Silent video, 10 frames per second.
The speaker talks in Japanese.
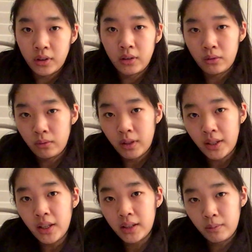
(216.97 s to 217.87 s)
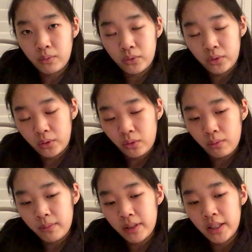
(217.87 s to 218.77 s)
ていうのはネイティブの人と
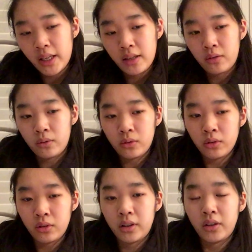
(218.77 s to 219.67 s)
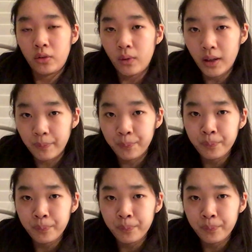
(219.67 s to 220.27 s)
コミュニケーションを取るっていうのは